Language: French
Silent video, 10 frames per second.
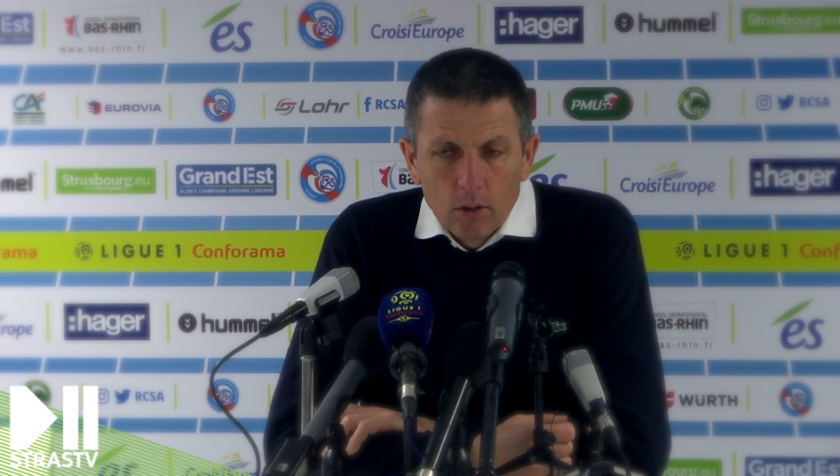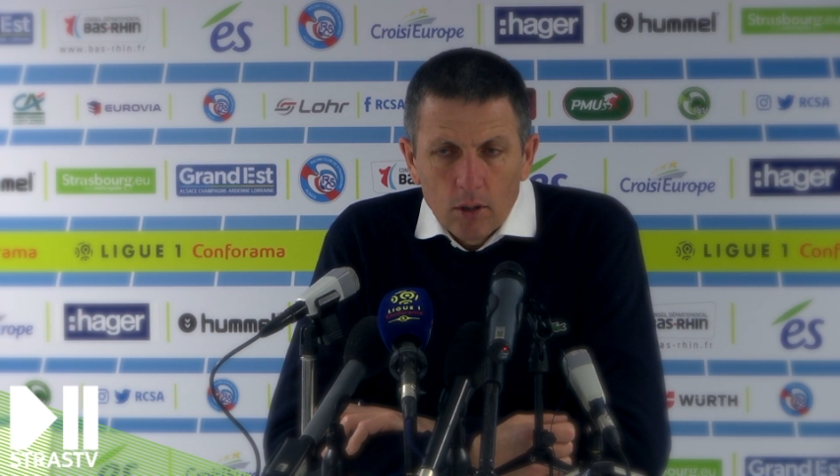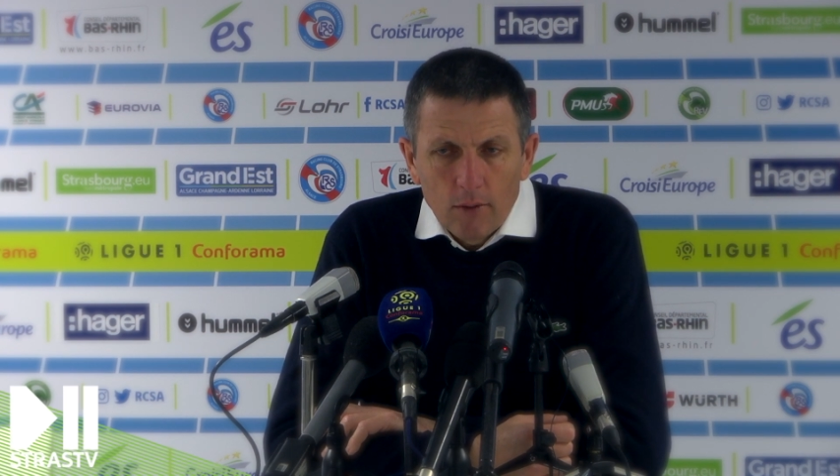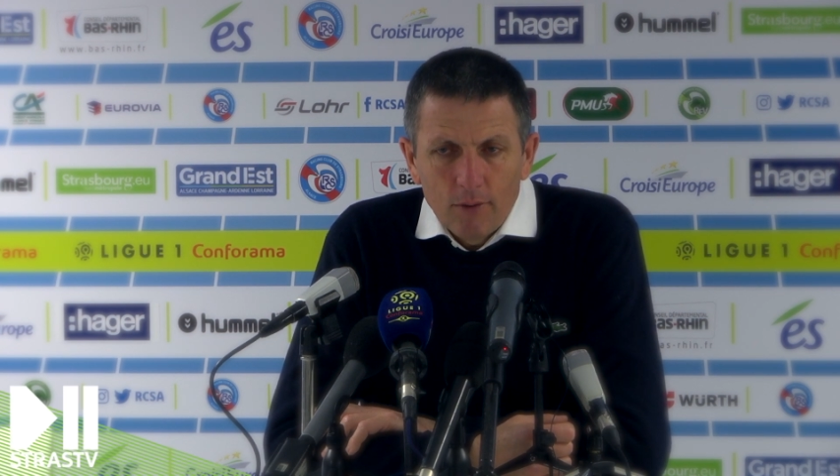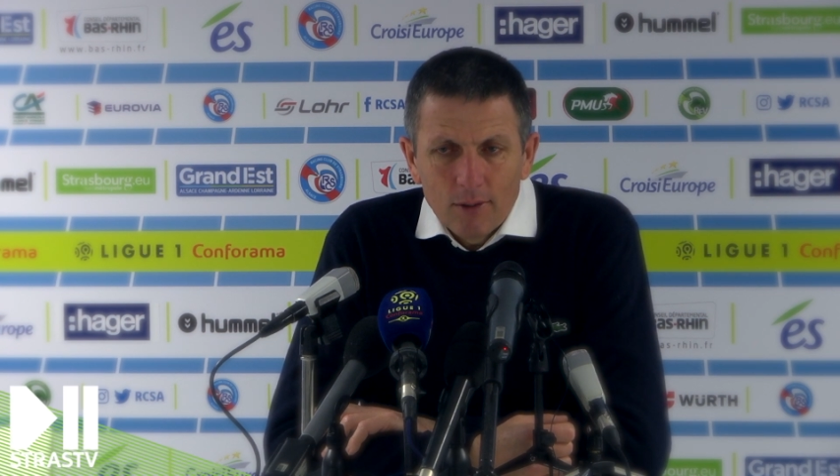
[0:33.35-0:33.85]

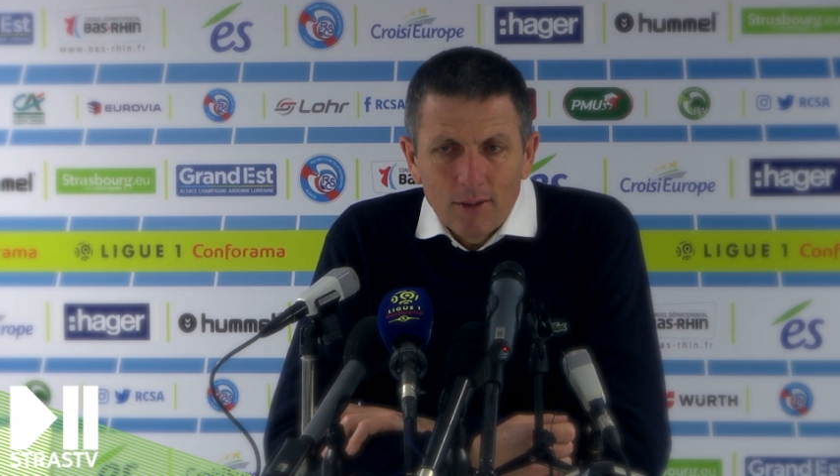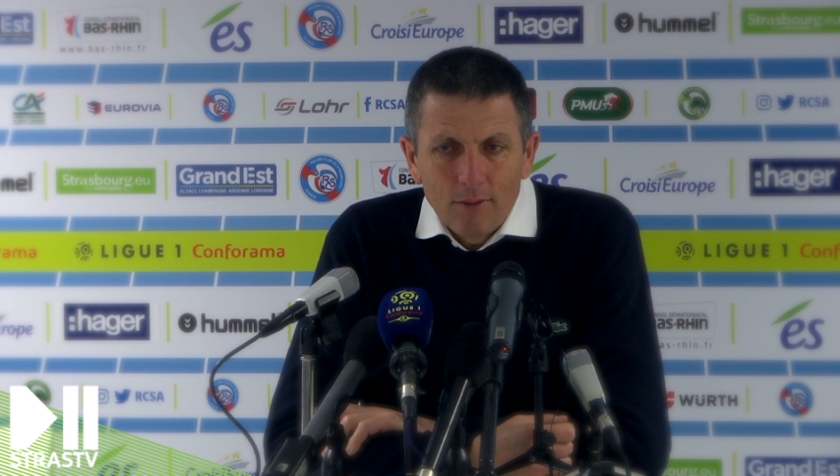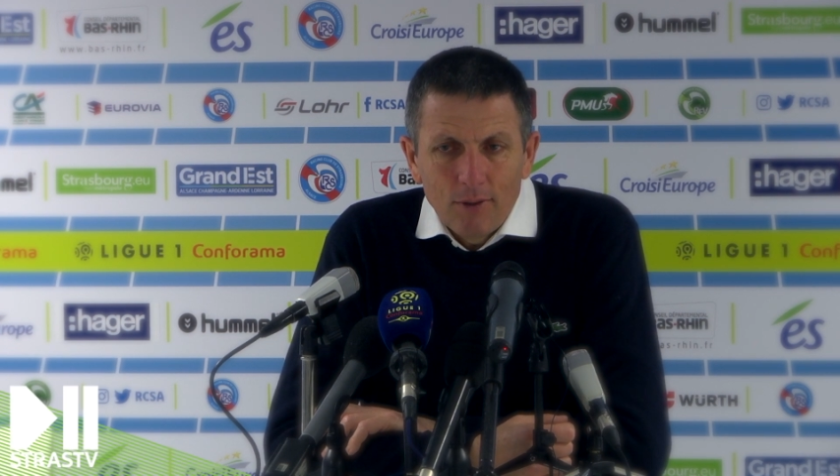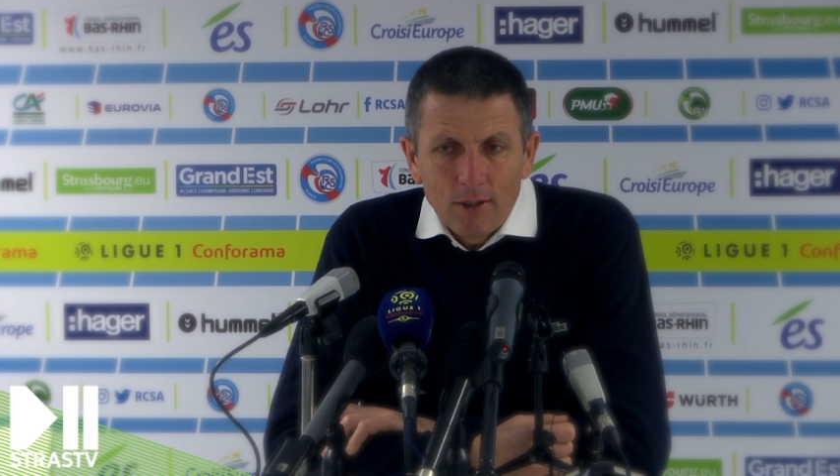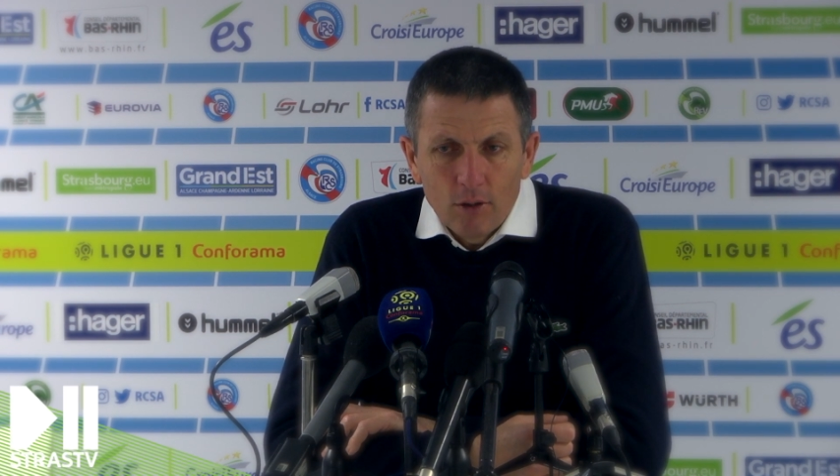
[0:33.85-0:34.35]
qui a fait ce qu'il
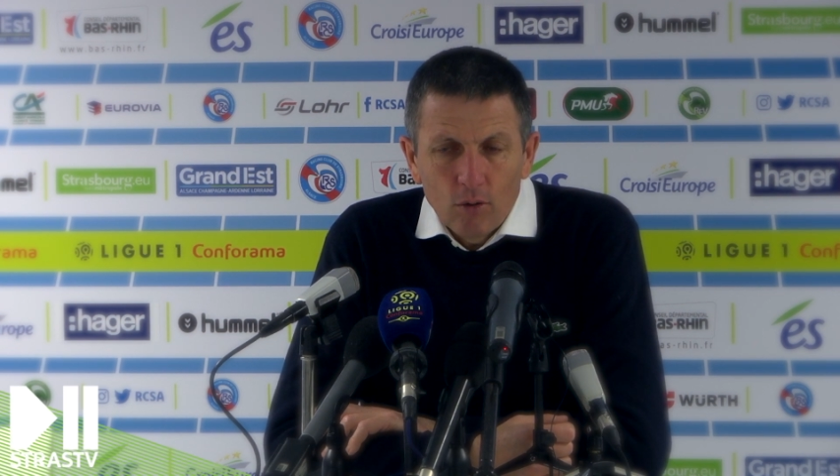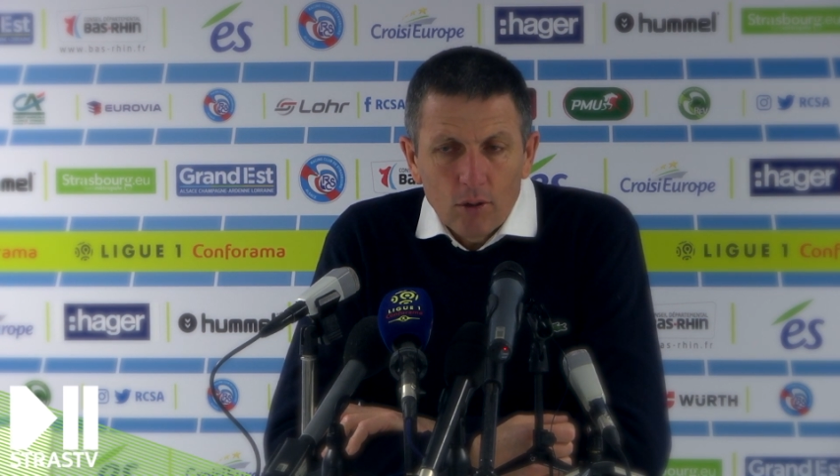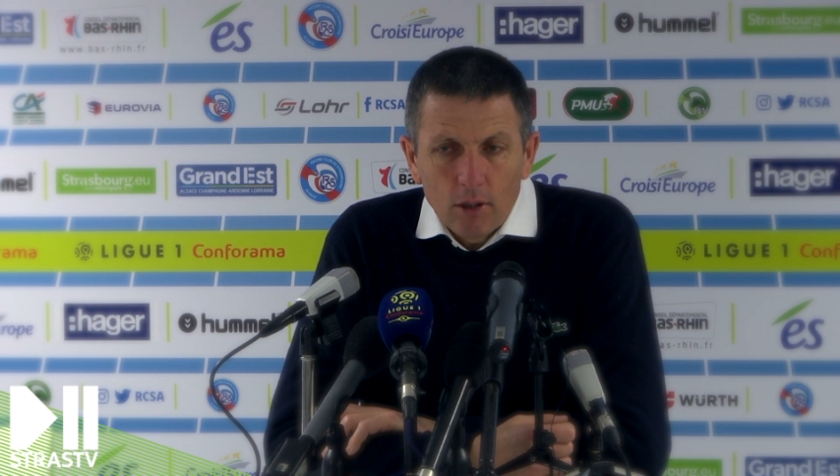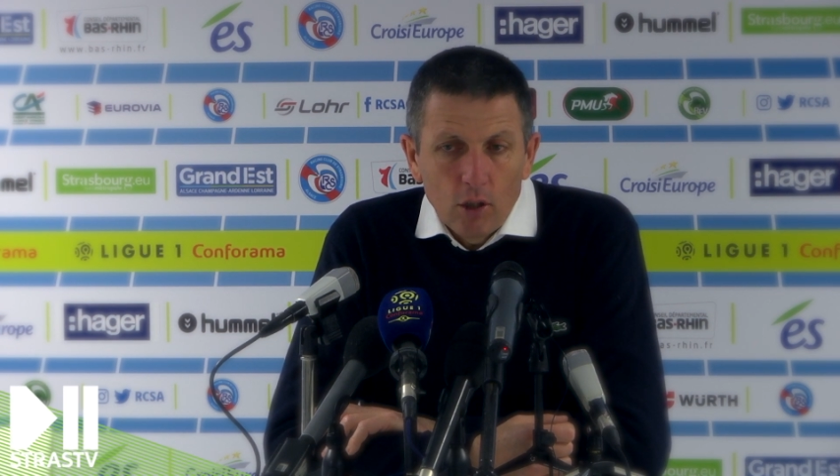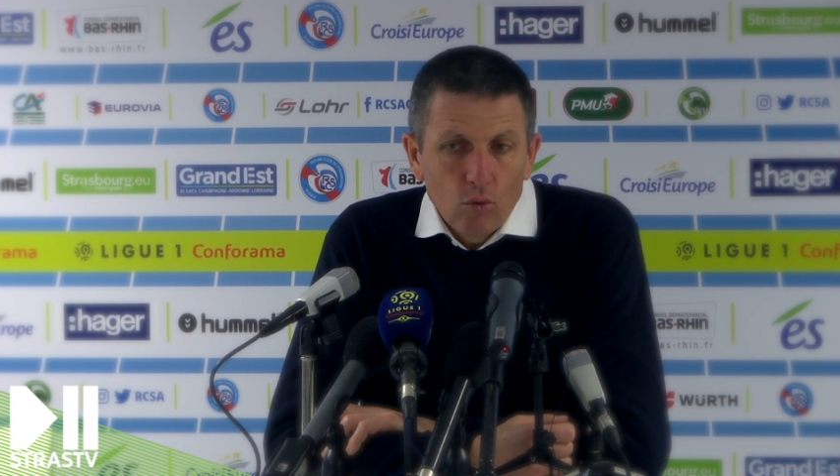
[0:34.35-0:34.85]
fallait
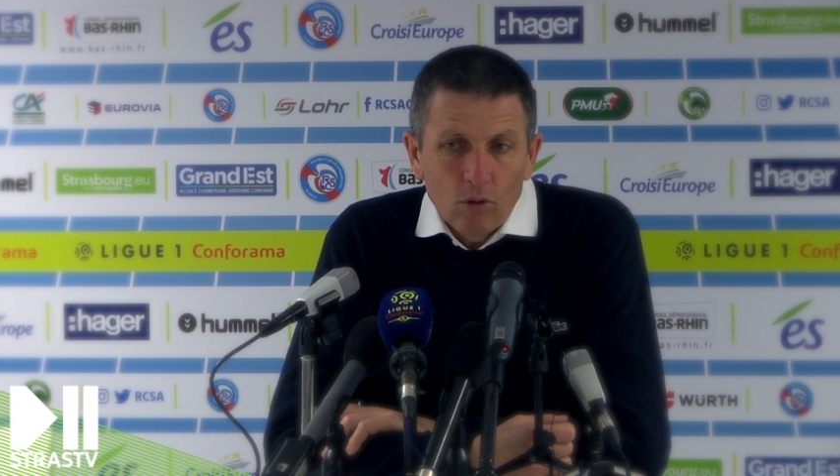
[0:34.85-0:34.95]
d'entrer et nous,